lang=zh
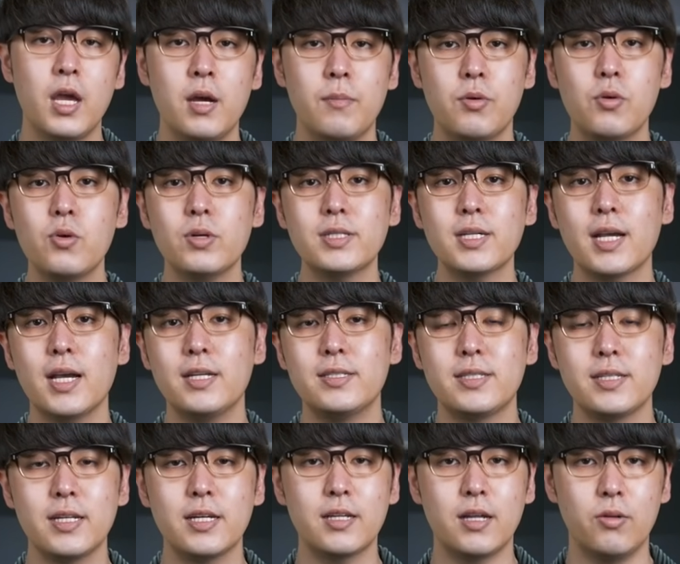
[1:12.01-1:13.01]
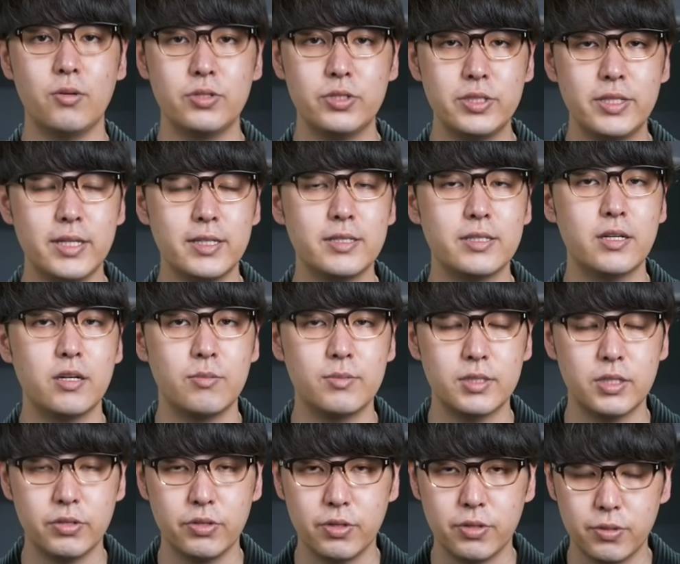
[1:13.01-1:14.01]
不过，在开始今天的讨论之前，先让我们
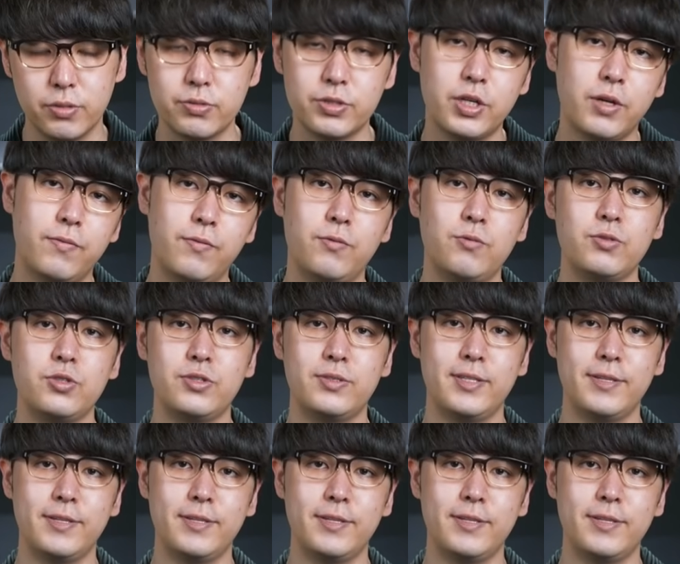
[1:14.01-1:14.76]
进行一工商服务时